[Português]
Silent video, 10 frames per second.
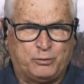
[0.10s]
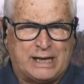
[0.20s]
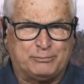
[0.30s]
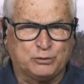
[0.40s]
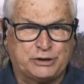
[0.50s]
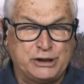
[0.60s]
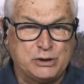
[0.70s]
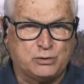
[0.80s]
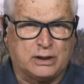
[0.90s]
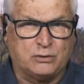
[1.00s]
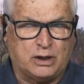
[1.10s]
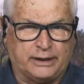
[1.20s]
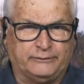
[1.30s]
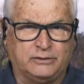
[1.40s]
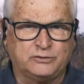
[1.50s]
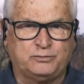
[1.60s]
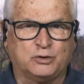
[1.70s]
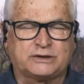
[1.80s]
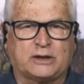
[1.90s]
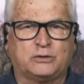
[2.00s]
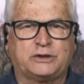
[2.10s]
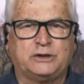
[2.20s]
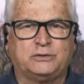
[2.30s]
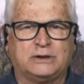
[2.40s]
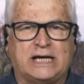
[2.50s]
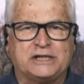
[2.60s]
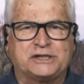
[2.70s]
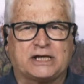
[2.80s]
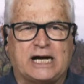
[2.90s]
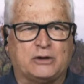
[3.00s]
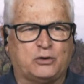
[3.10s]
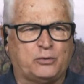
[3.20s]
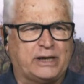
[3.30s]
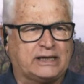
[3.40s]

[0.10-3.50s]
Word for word: Vou pular para o trigo agora. Vamos mostrar o trigo lá em Chicago,